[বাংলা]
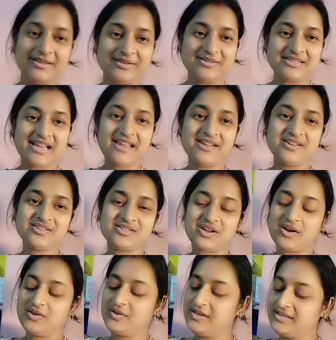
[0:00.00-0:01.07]
তো যাই হোক
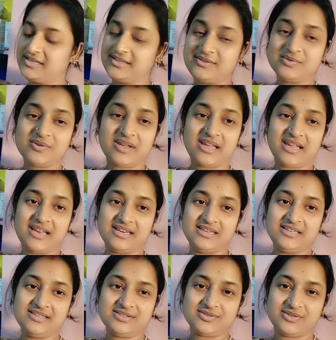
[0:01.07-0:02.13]
চলো এটা একটু খেয়ে
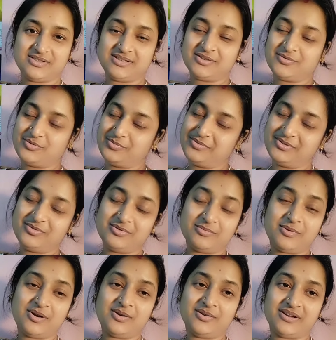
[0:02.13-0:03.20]
নিই শরীরটা খুবই
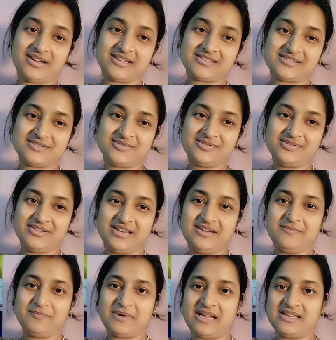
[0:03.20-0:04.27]
দুর্বল হয়ে গেছে গো এই
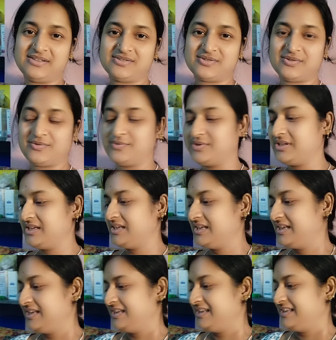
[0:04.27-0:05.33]
পায়ের চপ করে
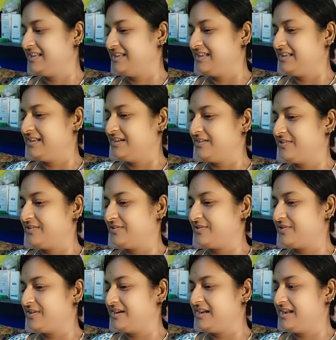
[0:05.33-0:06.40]

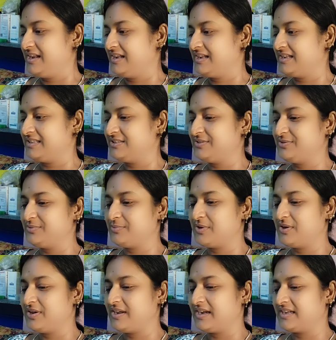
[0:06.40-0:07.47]
অনেক দুর্বল
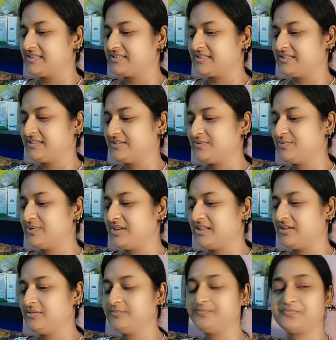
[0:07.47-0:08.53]
হয়ে গেছে খুলে
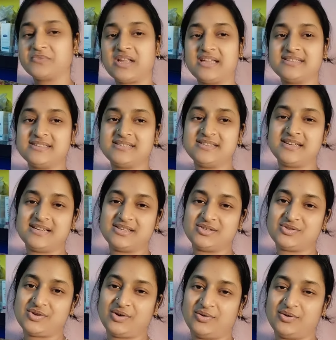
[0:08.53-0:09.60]
দাও আচ্ছা ঠিক আছে
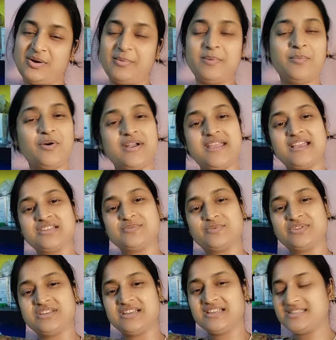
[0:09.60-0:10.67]
চলো আবার পরে আসবো
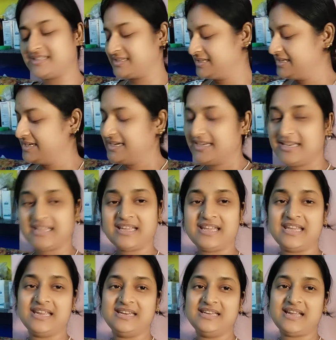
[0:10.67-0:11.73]
ঠিক আছে
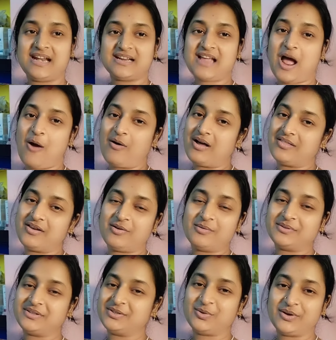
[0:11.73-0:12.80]
খেয়ে নিই আর খাওয়া দাওয়া
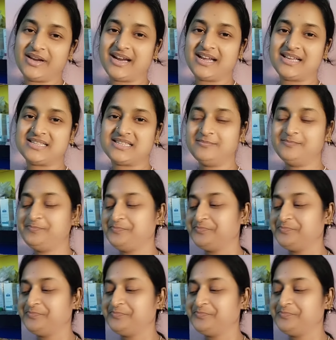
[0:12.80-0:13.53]
আমাদের হয়ে গেছে